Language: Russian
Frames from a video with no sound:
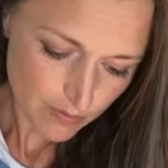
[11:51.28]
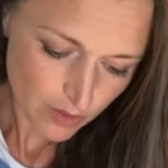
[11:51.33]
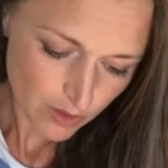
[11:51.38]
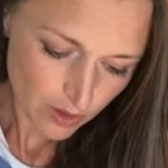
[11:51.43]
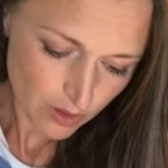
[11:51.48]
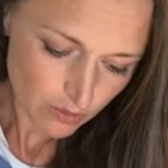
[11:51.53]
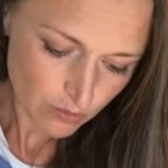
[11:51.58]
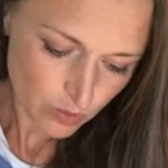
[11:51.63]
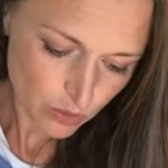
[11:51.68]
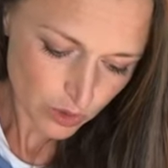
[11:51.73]

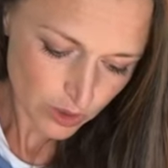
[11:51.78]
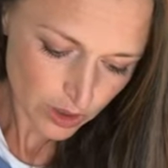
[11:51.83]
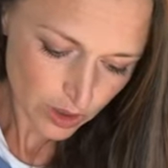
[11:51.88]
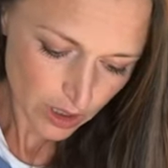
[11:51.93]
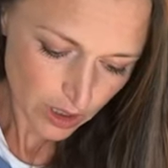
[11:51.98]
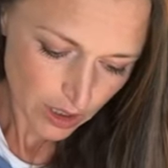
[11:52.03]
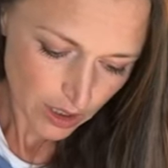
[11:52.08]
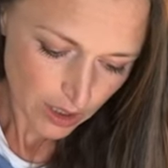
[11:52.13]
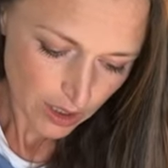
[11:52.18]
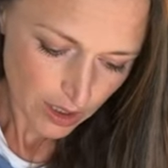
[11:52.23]
Вот.
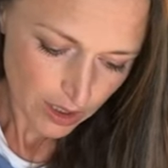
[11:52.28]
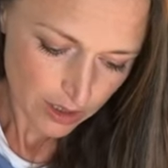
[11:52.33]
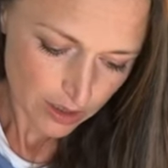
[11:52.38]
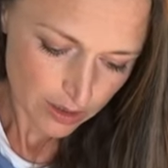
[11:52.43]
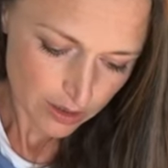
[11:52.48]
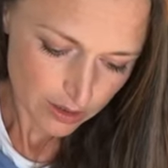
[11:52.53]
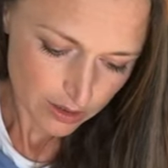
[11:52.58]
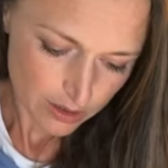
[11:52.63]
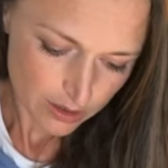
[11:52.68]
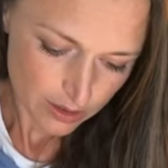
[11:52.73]

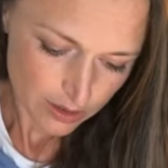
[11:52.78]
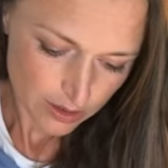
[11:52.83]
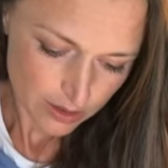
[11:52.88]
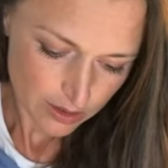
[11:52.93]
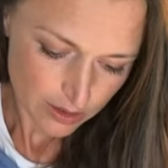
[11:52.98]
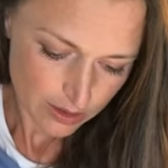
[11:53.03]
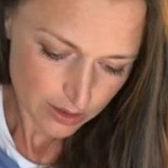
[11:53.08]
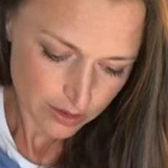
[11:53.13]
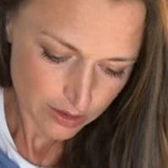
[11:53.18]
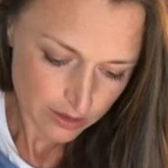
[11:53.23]
Э,
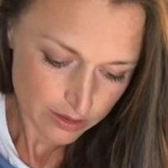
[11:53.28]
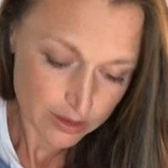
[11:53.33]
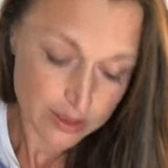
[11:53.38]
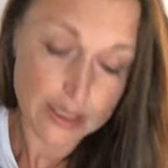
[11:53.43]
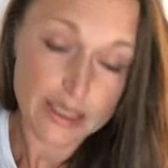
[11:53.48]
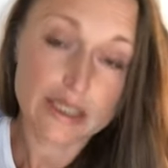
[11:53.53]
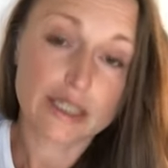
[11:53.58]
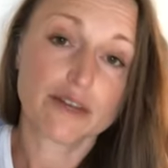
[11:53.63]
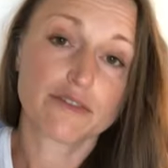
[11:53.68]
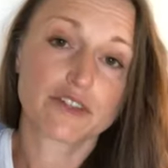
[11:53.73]
и
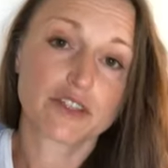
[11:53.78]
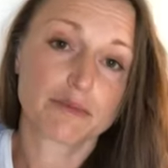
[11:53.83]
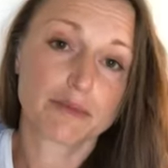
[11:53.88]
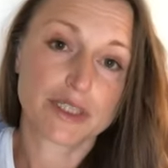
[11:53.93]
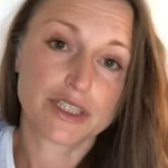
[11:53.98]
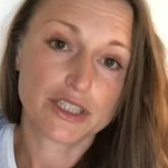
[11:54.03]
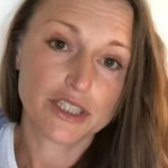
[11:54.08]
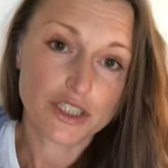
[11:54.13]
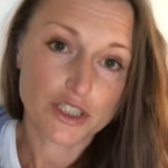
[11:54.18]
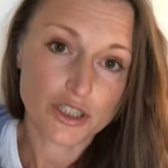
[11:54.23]
это
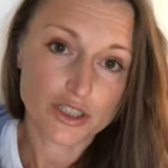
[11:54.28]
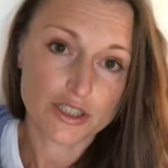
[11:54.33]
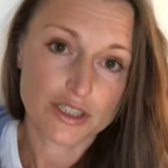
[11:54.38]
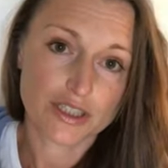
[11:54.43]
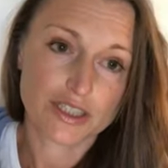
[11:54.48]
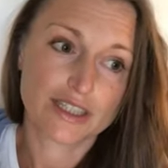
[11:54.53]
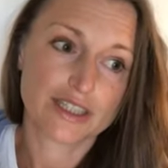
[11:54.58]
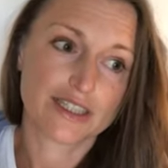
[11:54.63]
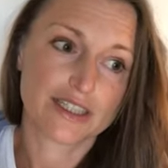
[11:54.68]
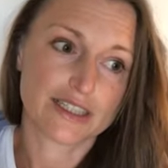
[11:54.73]

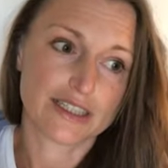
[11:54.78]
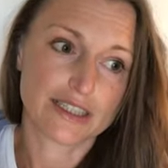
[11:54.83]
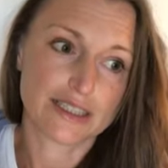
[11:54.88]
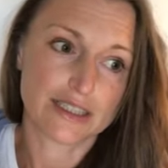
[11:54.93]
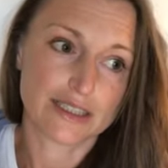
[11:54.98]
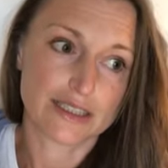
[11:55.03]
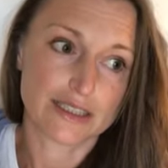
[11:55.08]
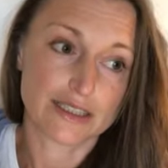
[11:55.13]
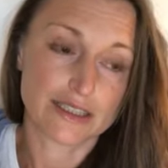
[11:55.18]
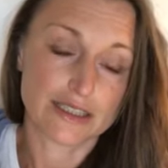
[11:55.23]
автоматически э,